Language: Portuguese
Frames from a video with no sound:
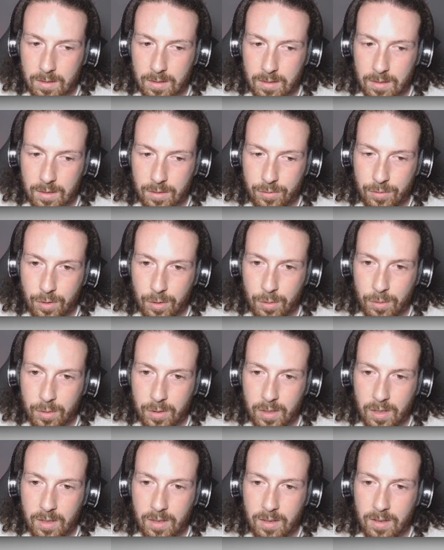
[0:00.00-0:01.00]
Não, foi
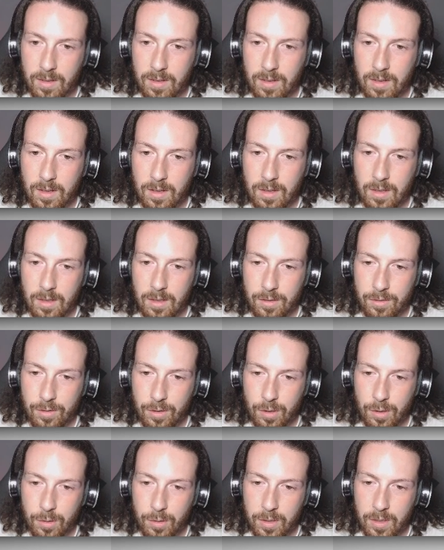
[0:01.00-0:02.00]
ruim, hein?
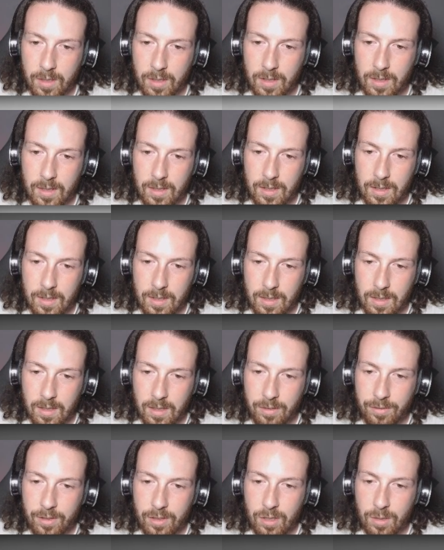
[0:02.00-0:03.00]
Foi ruim.
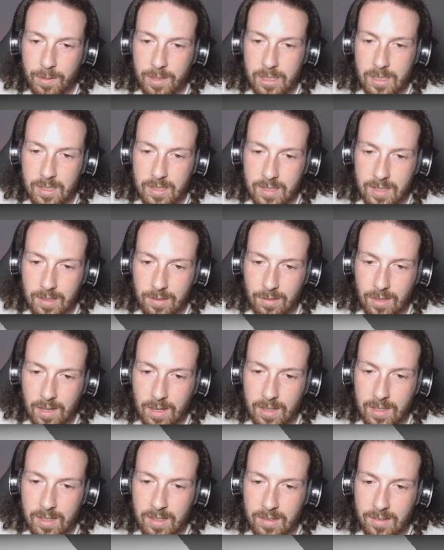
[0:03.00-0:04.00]
Eventualmente ele sai do
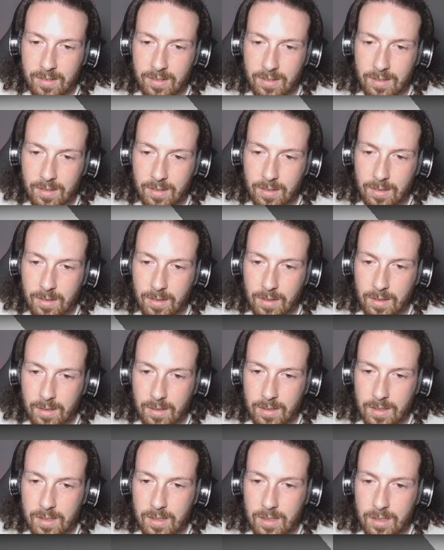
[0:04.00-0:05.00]
carrinho.
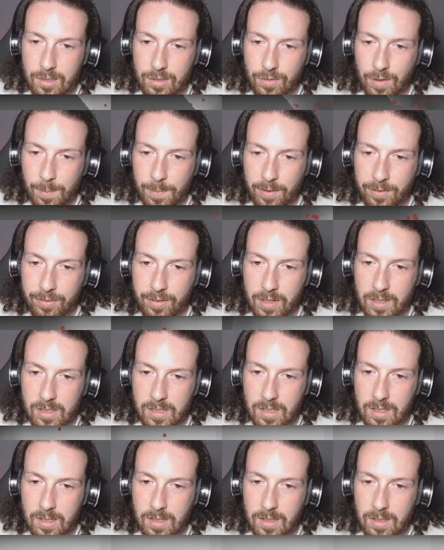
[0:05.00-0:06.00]
Isso, vai pra
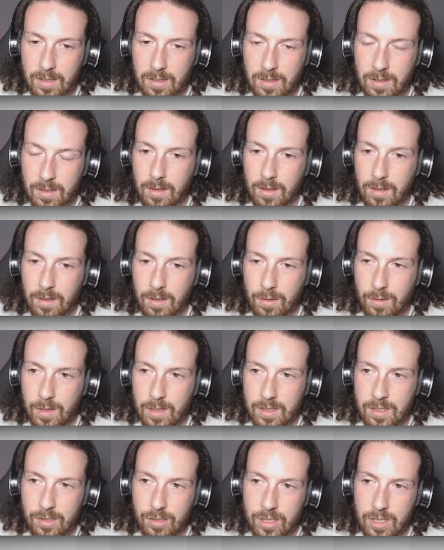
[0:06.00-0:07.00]
frente aí.
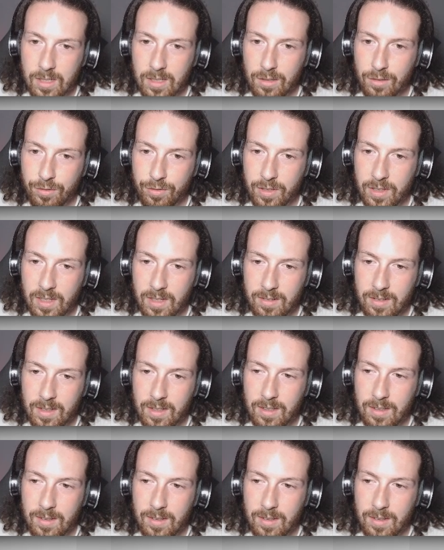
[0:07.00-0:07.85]
Quase que eu cheguei no final ali.